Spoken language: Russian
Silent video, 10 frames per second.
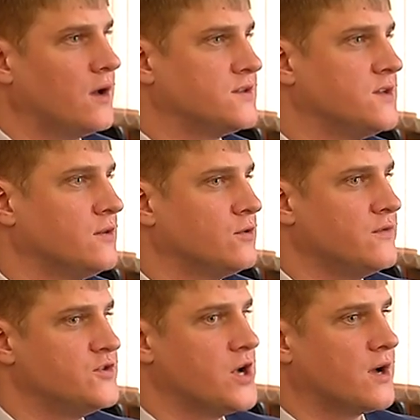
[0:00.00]
Алексей
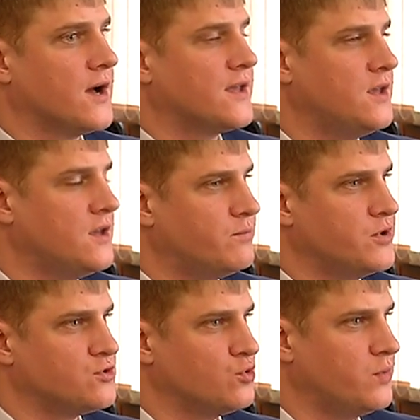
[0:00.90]
Анатольевич, а какие
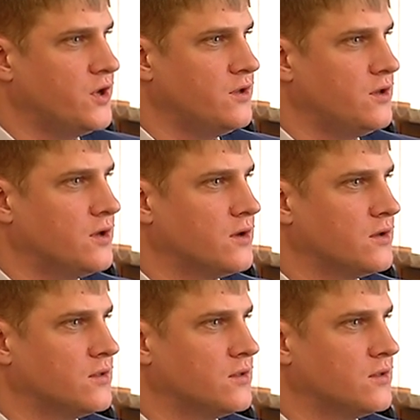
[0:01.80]
преступления